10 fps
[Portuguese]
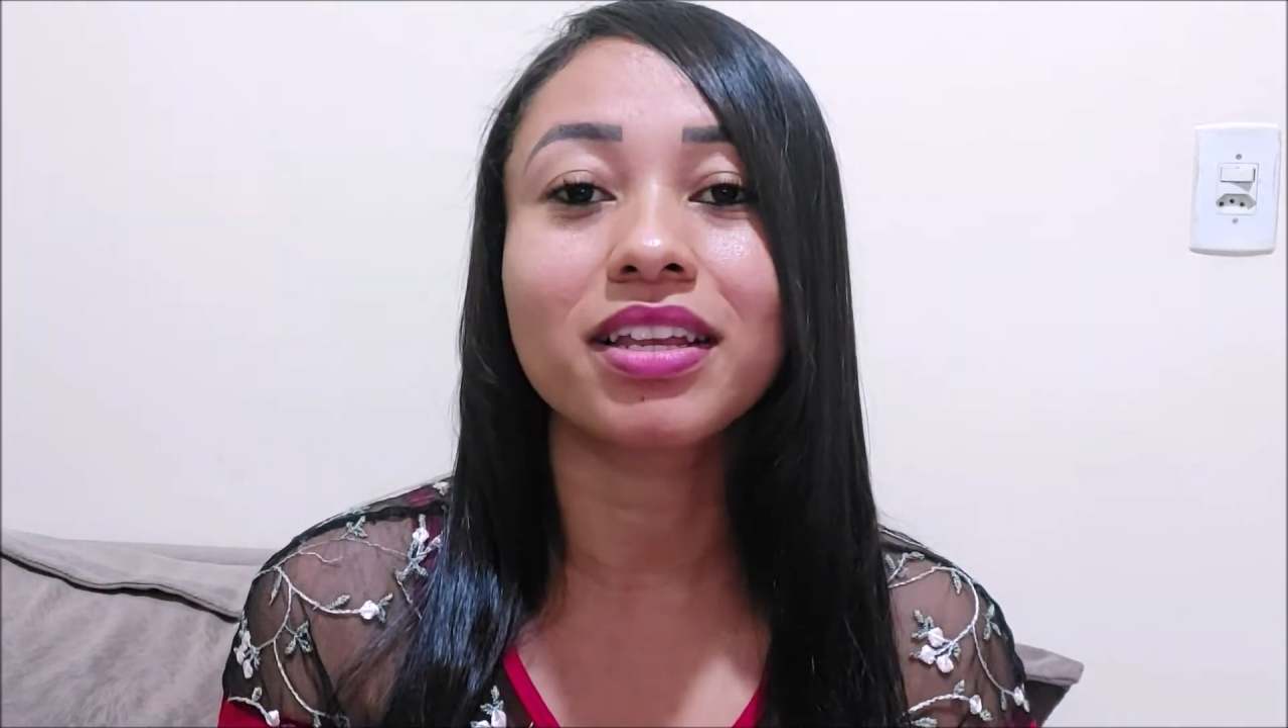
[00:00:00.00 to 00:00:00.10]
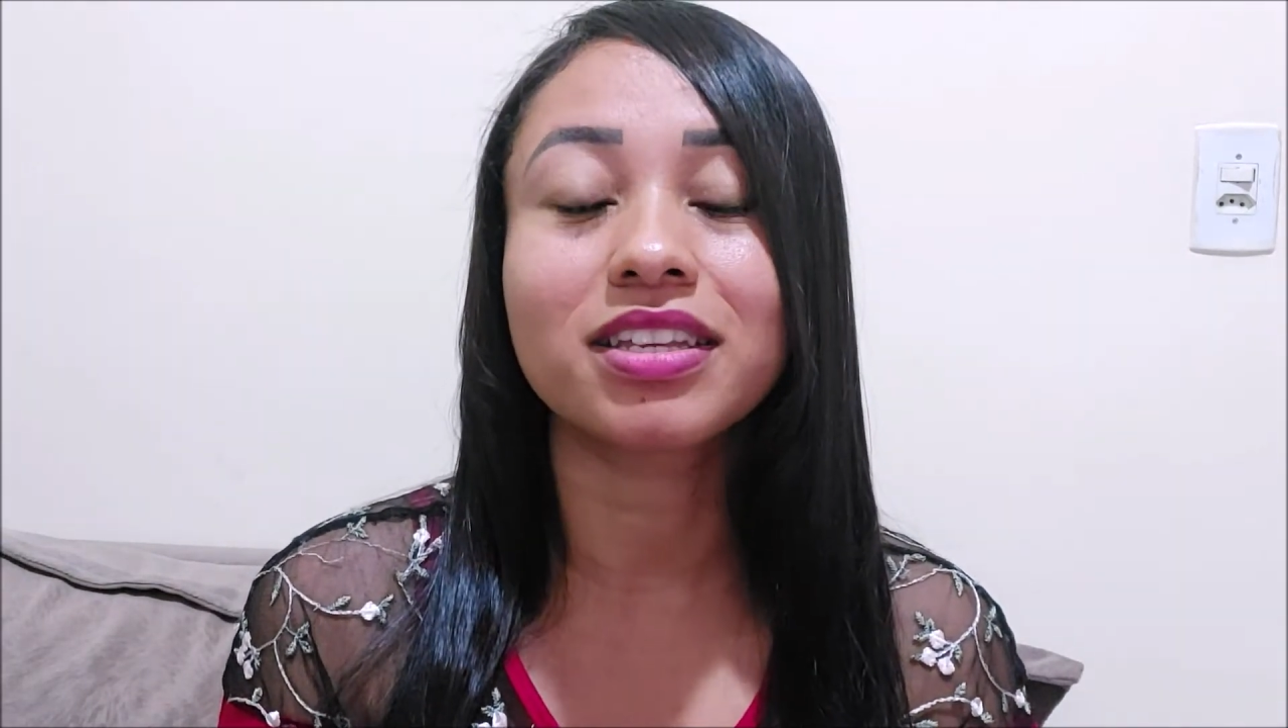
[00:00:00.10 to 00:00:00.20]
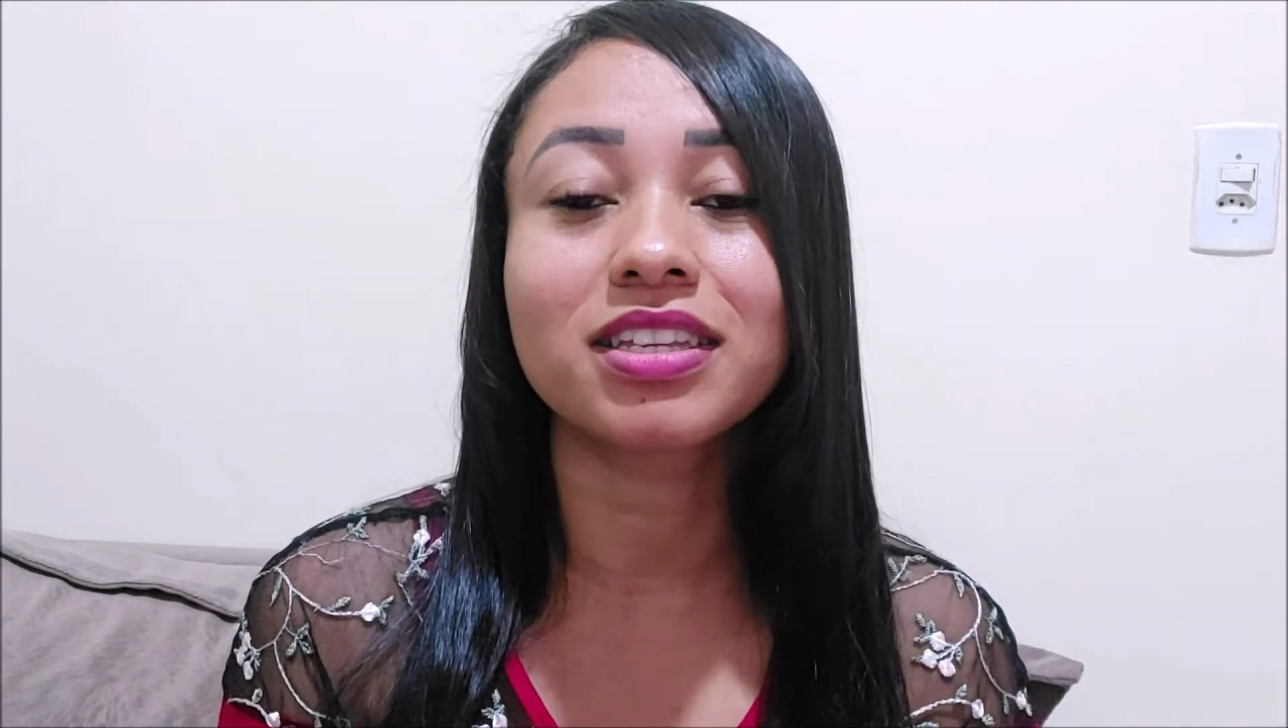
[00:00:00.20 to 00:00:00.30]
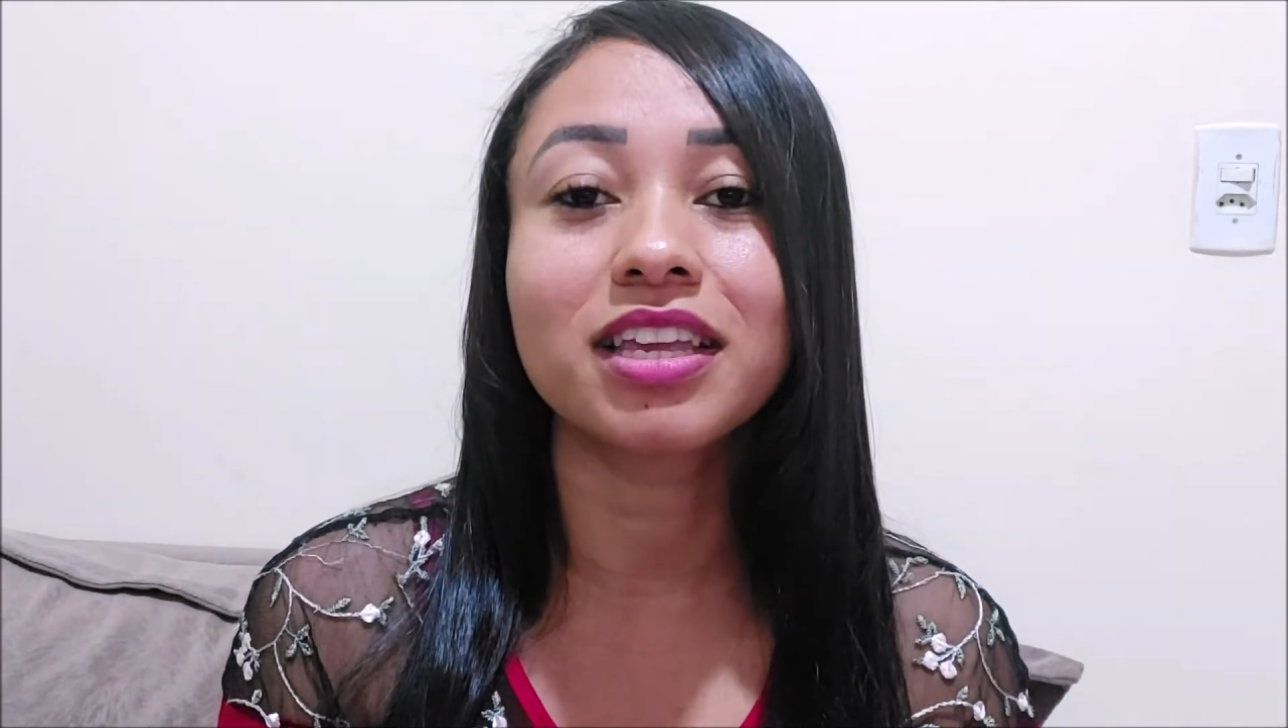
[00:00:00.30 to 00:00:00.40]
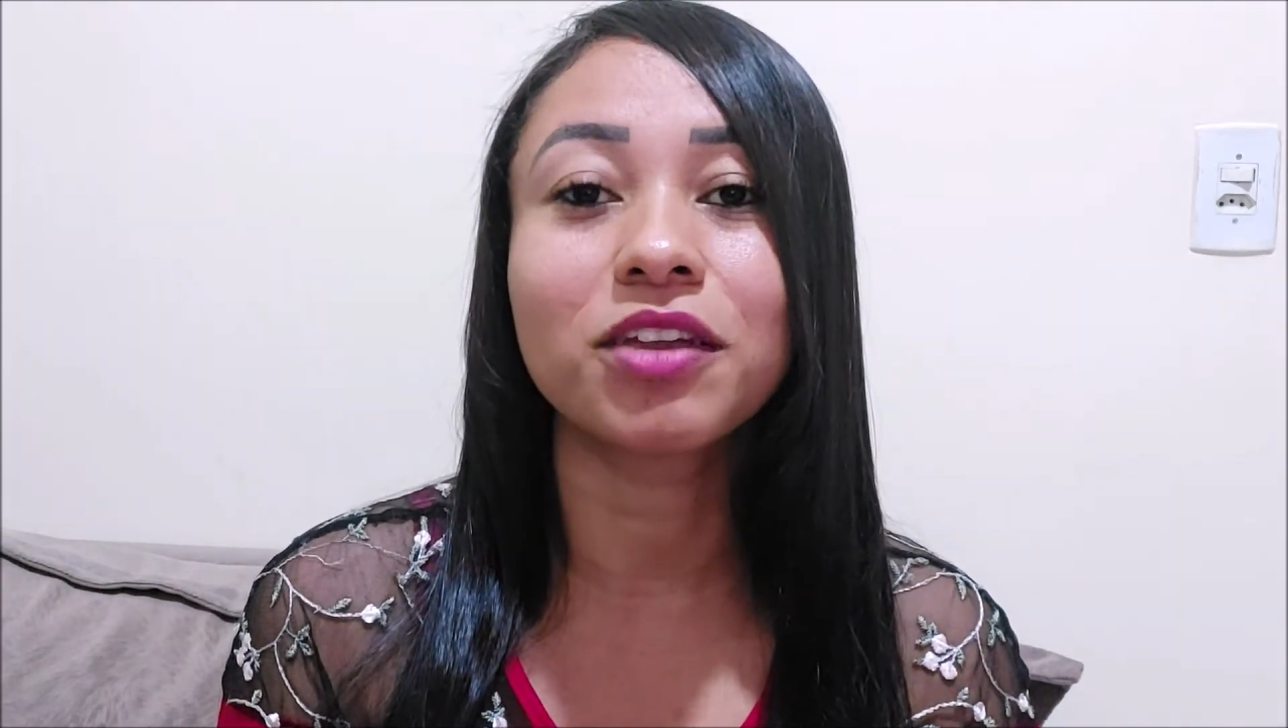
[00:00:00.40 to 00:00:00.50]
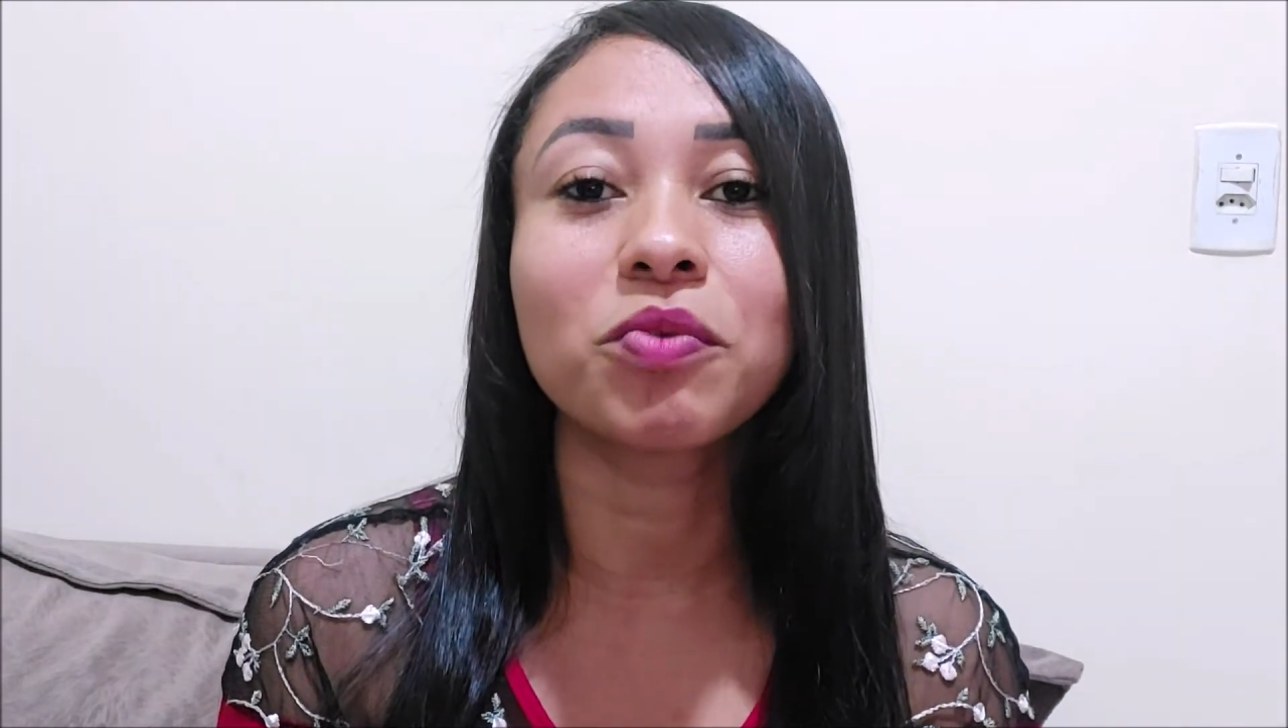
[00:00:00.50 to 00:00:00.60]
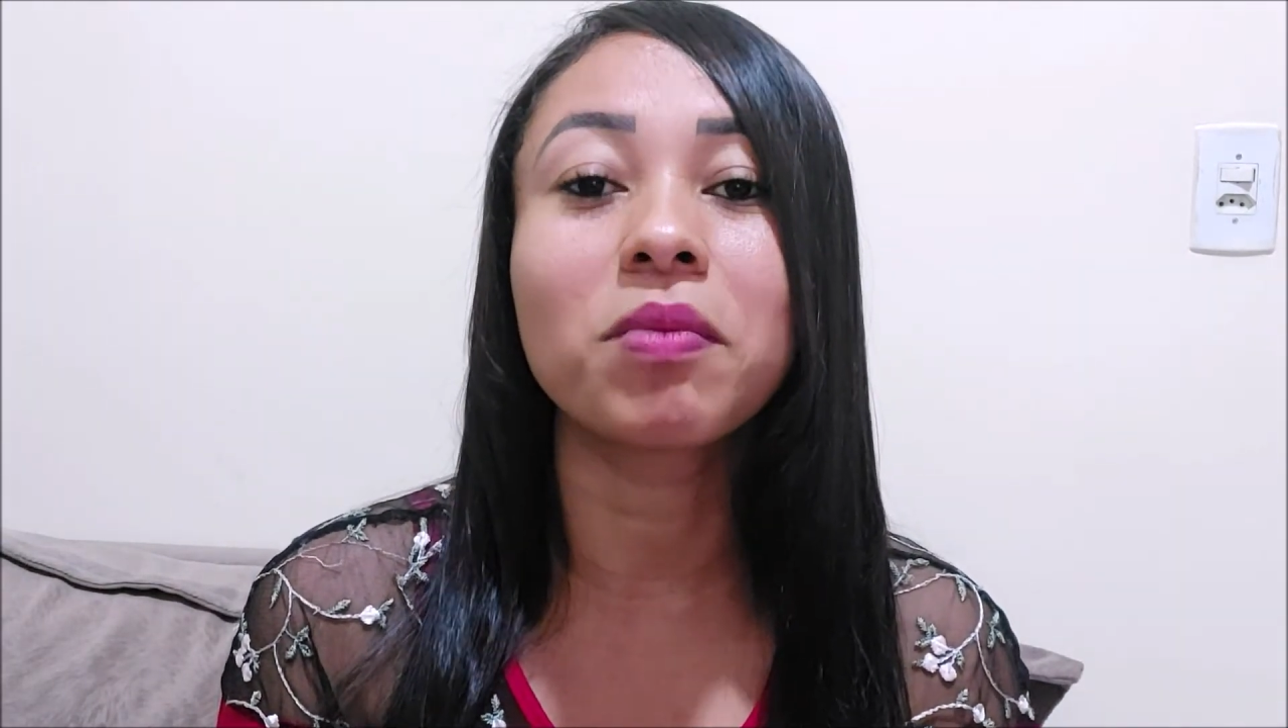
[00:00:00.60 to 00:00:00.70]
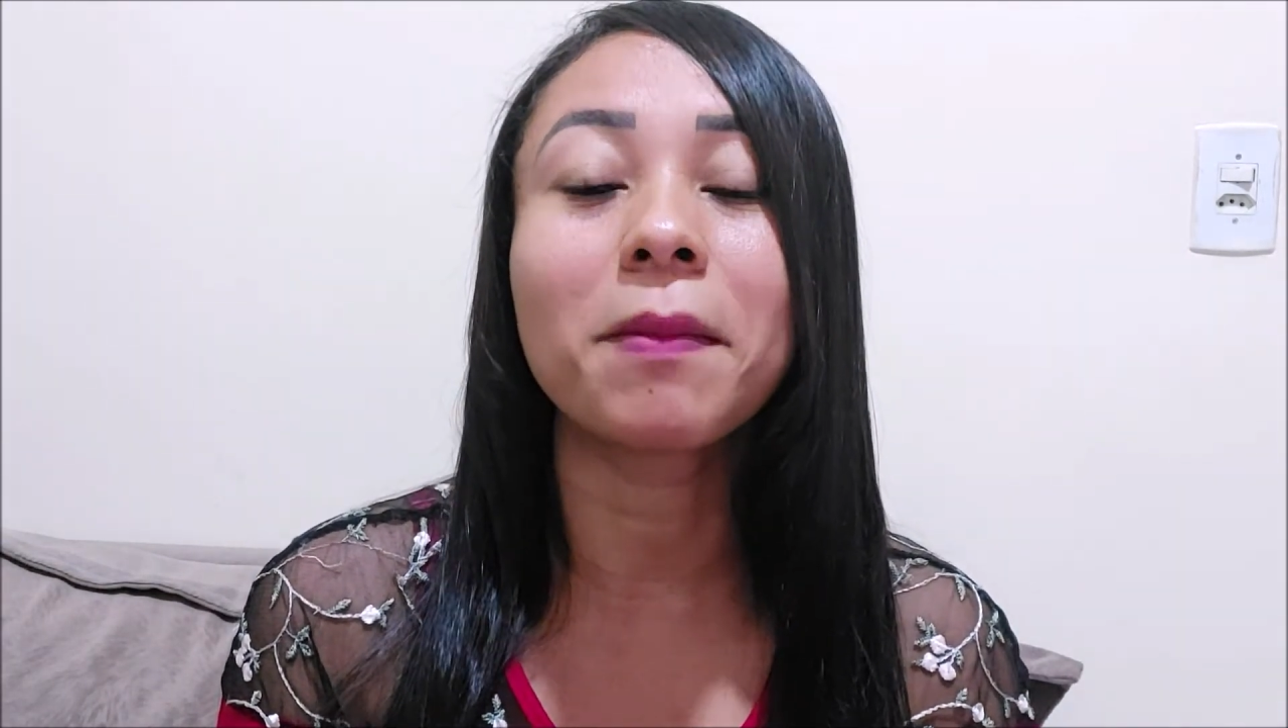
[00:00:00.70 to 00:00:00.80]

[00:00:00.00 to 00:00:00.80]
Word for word: ser uma